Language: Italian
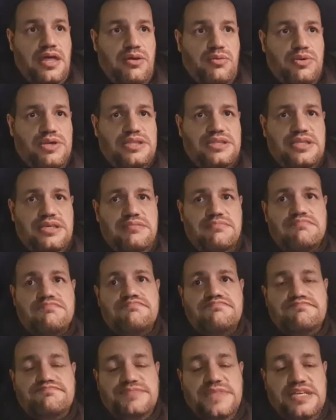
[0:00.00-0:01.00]
Quindi
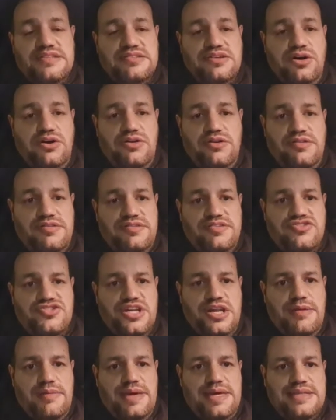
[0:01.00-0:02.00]
da Zone
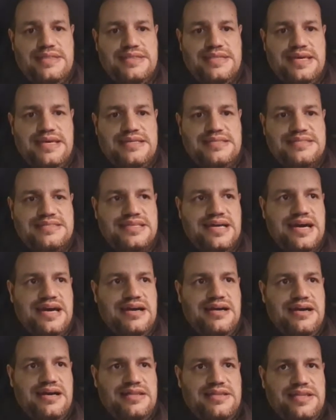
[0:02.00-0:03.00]
sinceramente
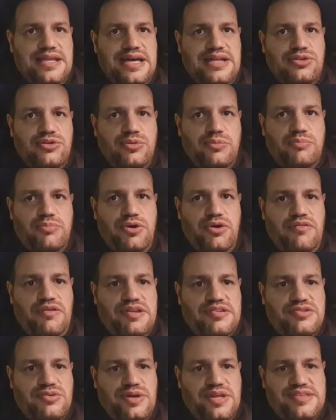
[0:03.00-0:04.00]
sta andando un po'
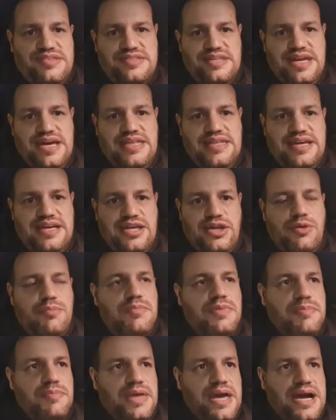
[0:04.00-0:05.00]
verso una strada che non
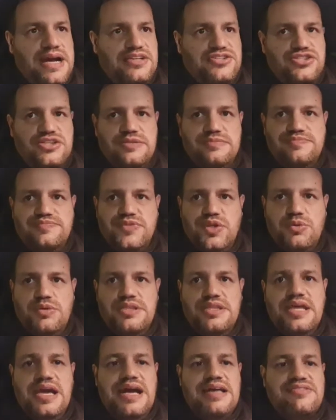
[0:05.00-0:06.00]
mi piace,
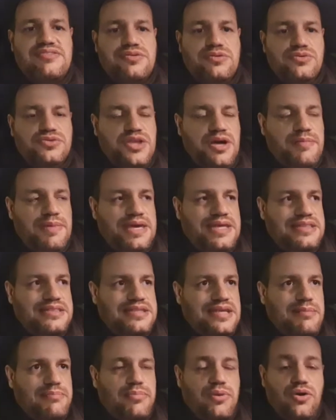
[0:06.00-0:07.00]
quindi
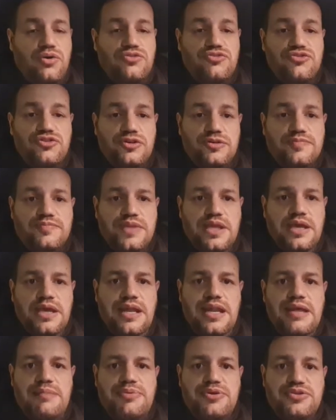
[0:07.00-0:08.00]
assolutamente appoggio
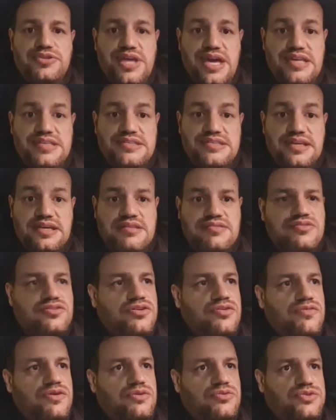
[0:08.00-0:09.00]
le proteste che
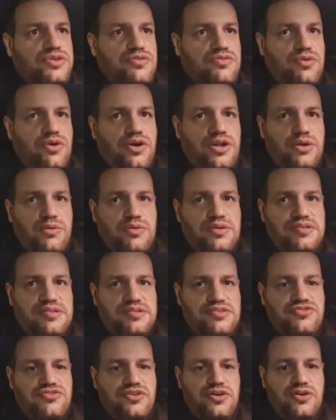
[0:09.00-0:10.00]
sono venute fuori in
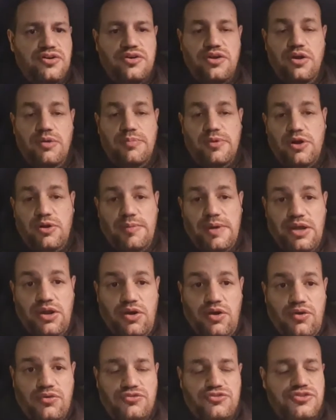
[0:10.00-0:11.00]
questi giorni o
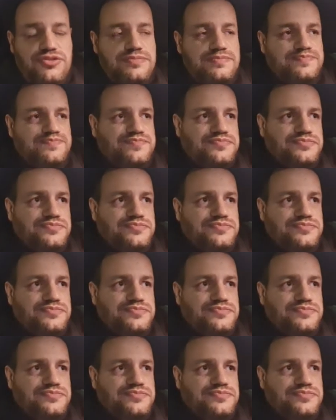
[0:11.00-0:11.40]
perlomeno oggi